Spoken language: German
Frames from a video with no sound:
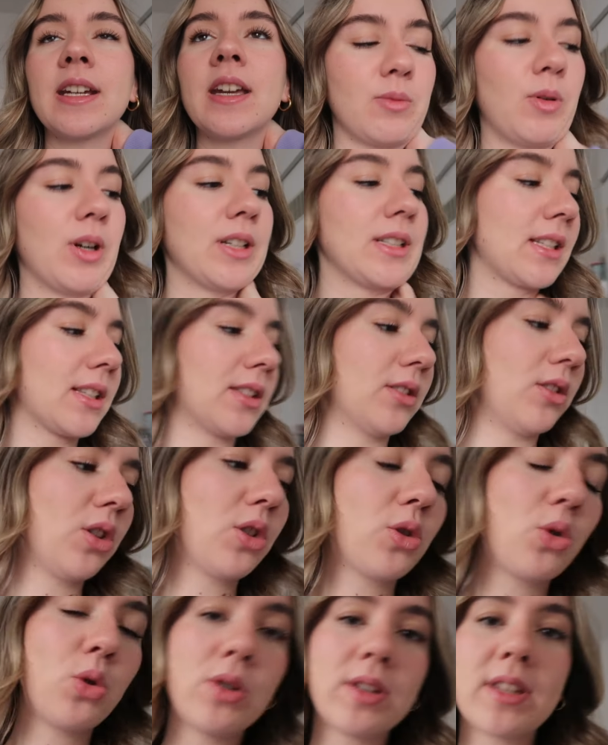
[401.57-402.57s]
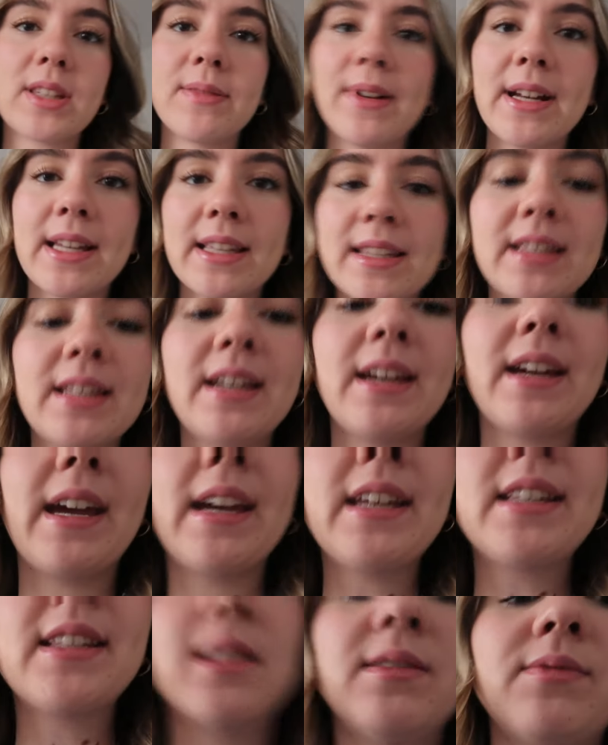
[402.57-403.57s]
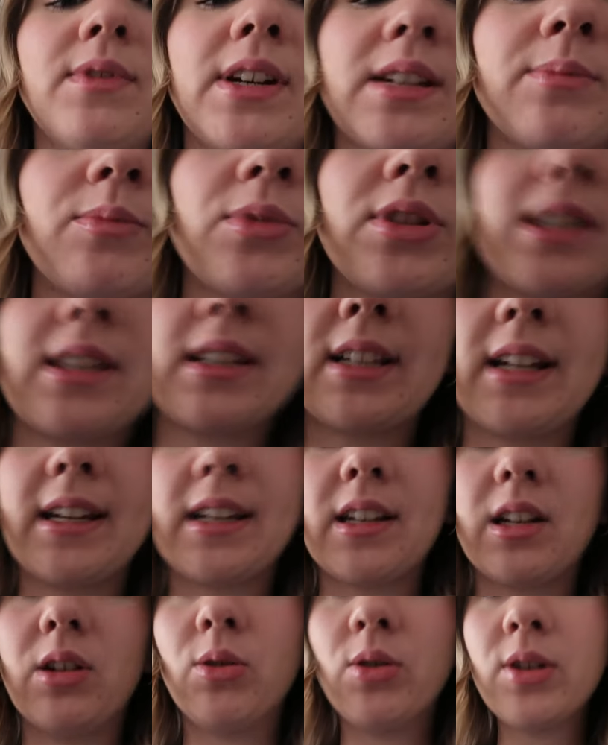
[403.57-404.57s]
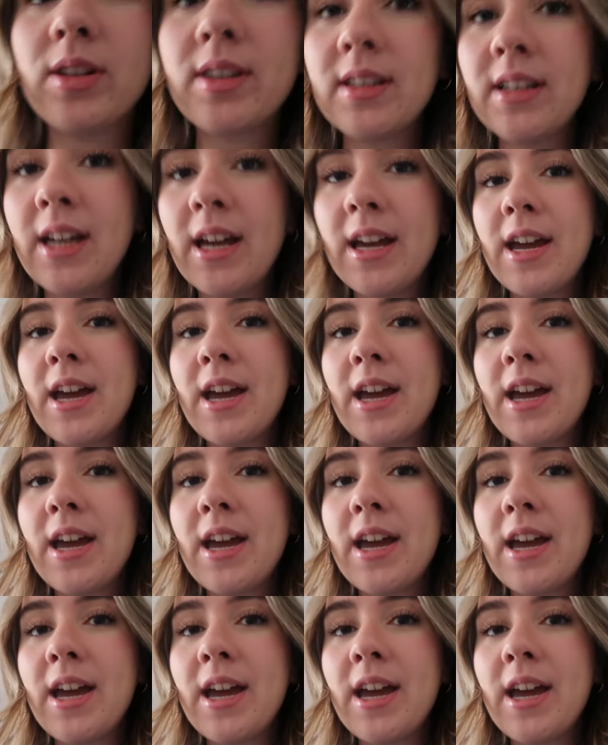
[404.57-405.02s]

Ich wollte jetzt noch kurz was essen, weil ich muss jetzt gleich los,